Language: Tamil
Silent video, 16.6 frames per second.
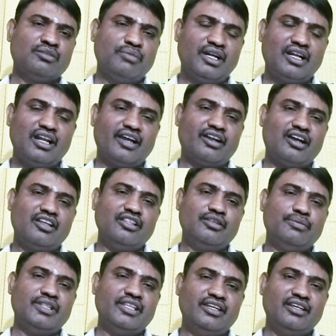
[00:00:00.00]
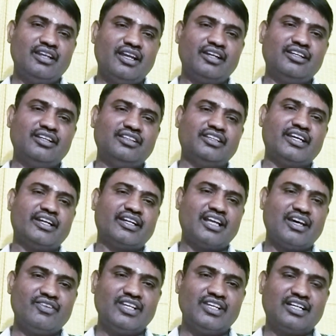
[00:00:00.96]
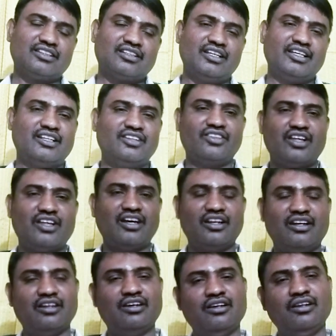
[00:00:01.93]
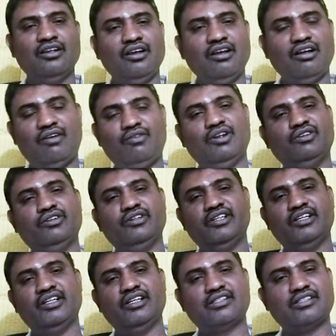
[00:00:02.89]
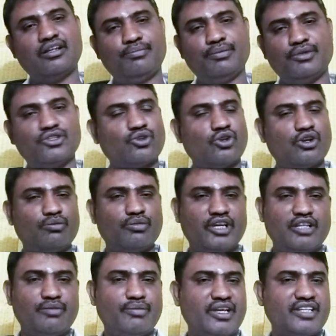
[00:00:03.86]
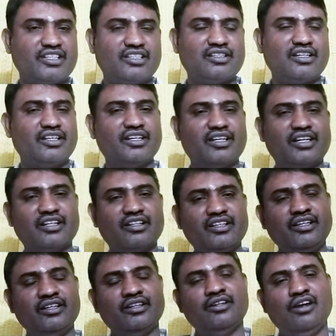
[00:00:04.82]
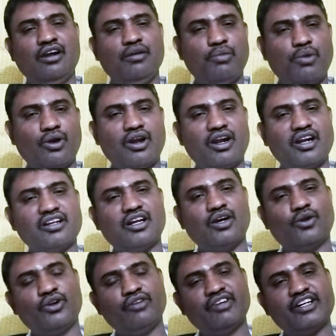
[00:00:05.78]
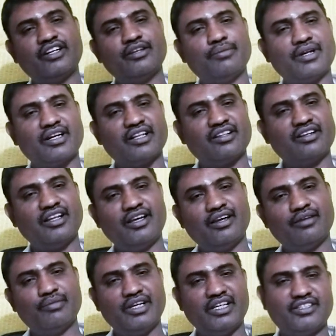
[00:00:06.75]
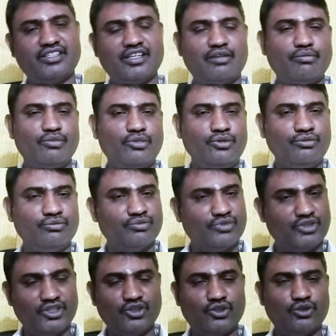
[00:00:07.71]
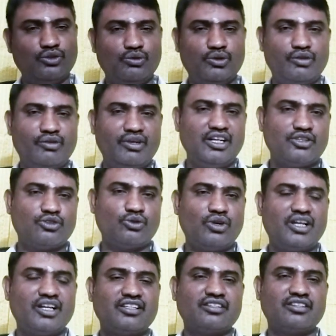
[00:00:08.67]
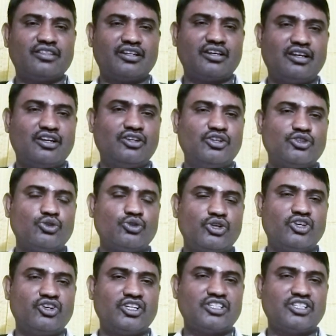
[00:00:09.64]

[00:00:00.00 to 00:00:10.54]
பட் லக்னாதிபதி லக்னத்துக்கு எட்டாவது இடத்துல இருந்தால் அவ்வளவு சிறப்புன்னு சொல்ல முடியாது மேஷத்துல இருக்கிறது போராடுனா கூட வெற்றி பெறதில்ல மிகச்சிரமும் இருக்கும் ஒருவேளை சுக்கர நட்சத்திர காலிலேயோ சூரிய